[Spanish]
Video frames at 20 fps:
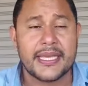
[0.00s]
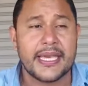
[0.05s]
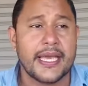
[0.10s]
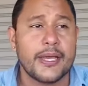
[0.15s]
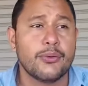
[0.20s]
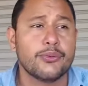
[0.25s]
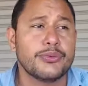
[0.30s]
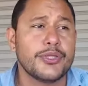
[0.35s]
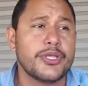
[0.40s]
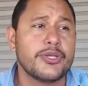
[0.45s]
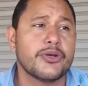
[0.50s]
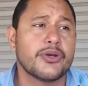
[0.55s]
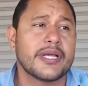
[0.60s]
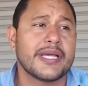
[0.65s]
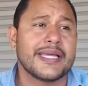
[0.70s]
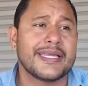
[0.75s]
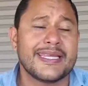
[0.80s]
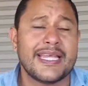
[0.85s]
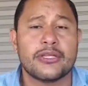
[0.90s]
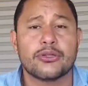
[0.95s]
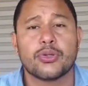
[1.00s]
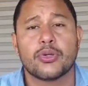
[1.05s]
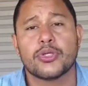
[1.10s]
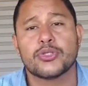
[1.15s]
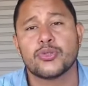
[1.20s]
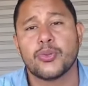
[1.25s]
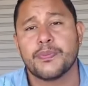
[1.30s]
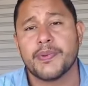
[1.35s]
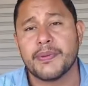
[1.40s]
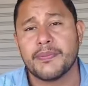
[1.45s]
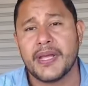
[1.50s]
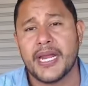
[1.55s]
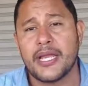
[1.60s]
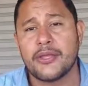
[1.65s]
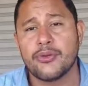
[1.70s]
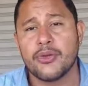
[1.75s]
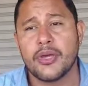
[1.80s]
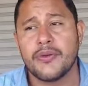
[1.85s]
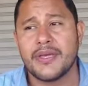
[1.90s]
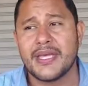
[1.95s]
es un niño que dentro de su primer
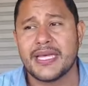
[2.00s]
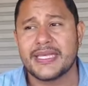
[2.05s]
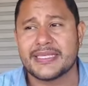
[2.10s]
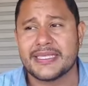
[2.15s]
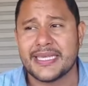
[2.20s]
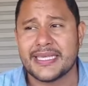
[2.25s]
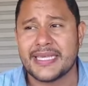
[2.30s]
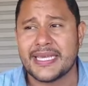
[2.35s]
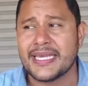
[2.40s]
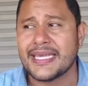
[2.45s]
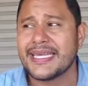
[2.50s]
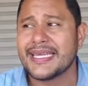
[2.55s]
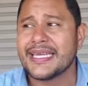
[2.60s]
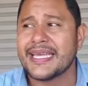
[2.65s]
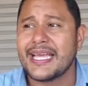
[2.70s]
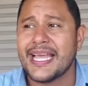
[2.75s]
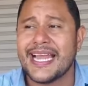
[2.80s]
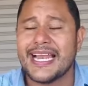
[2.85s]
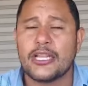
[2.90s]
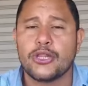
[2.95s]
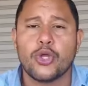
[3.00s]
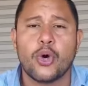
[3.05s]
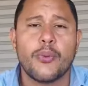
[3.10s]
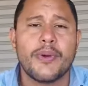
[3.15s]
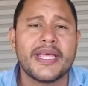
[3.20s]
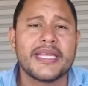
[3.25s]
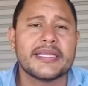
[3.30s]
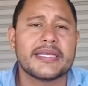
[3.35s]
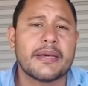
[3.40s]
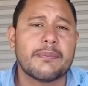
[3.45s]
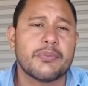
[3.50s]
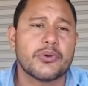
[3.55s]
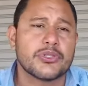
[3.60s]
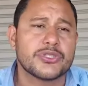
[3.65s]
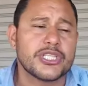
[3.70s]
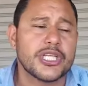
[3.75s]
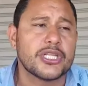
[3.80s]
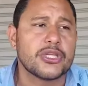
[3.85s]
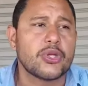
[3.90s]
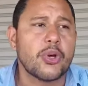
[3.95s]
año de vida tiene el
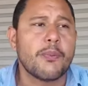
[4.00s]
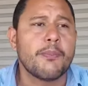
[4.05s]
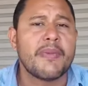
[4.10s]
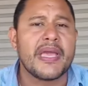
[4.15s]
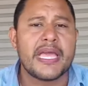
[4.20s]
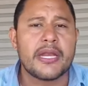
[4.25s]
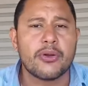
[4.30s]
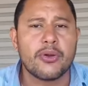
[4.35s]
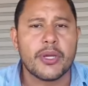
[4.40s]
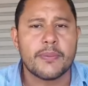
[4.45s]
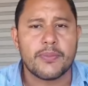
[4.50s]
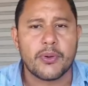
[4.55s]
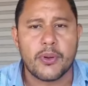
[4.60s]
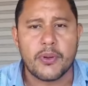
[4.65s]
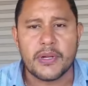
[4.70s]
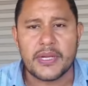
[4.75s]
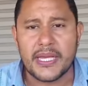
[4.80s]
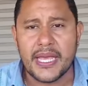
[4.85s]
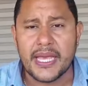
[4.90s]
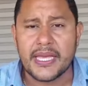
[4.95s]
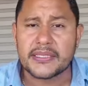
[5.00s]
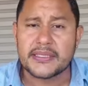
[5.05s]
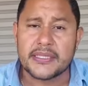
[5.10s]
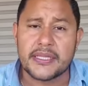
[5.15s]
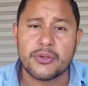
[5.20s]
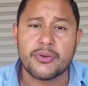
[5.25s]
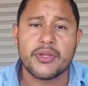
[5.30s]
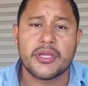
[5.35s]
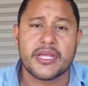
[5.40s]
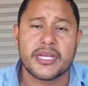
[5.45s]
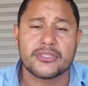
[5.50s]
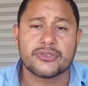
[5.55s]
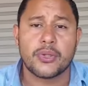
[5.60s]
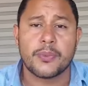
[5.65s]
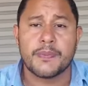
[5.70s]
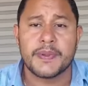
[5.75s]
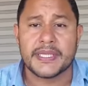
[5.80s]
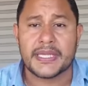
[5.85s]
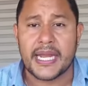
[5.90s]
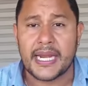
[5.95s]
90% menos de probabilidad de tener un ingreso
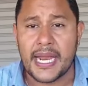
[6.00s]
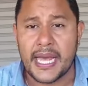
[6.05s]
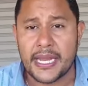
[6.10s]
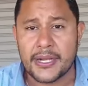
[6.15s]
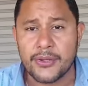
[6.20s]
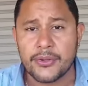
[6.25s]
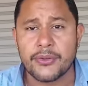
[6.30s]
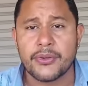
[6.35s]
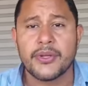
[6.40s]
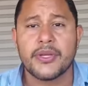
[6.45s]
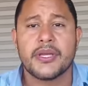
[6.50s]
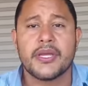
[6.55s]
hospitalario,